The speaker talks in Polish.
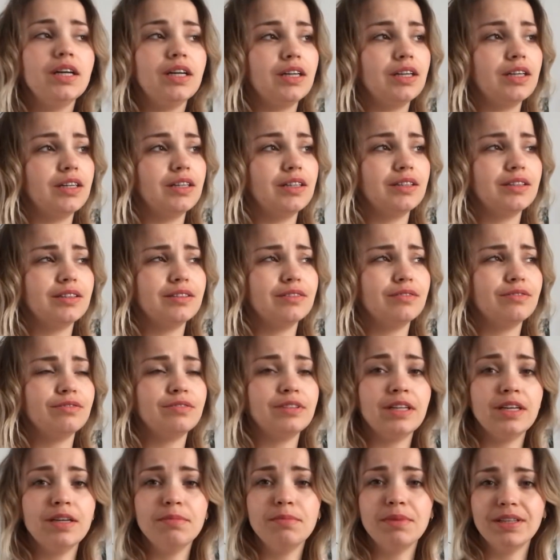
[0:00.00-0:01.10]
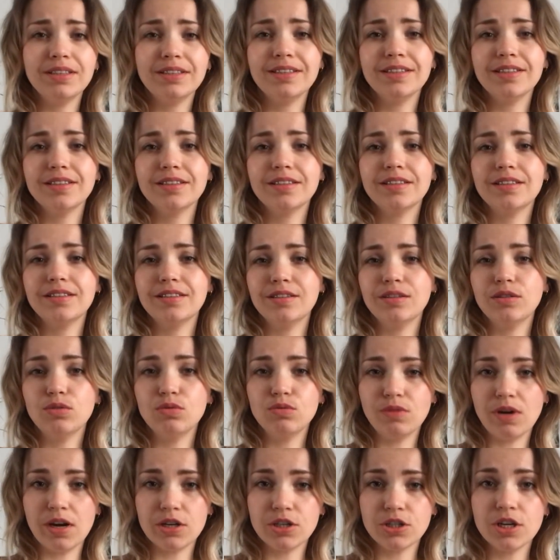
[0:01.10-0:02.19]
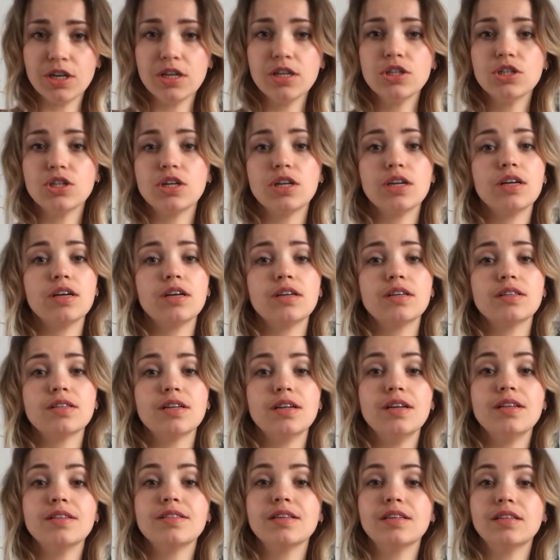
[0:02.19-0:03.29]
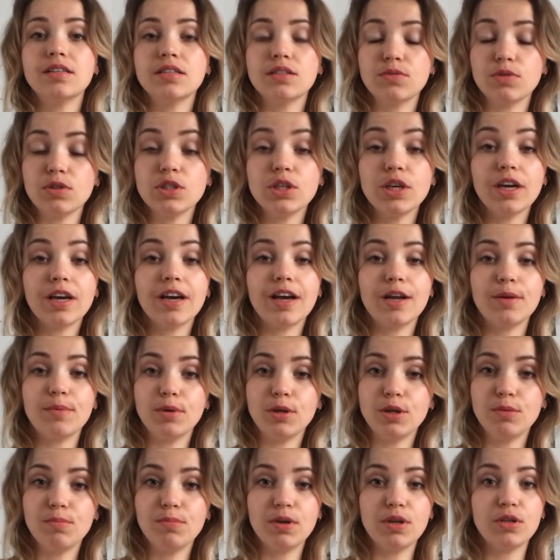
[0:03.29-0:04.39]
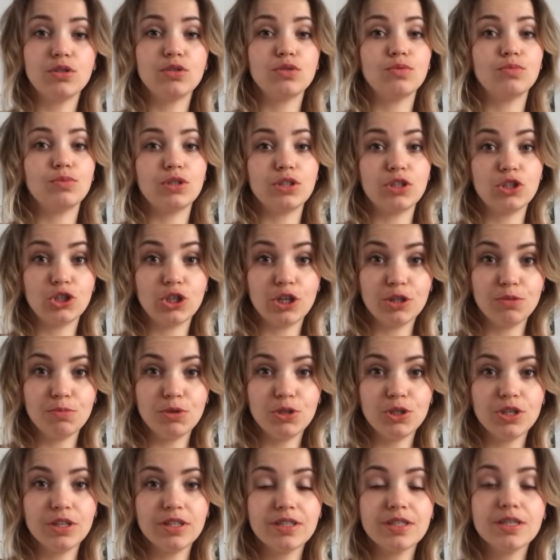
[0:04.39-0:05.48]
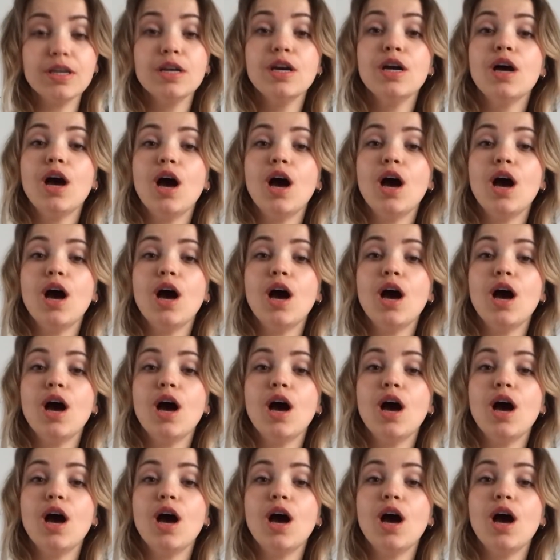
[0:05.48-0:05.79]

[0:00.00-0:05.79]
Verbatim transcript: E, wiele matek e, uważa, że zalecane jest właśnie karmienie piersią przez 6 miesięcy,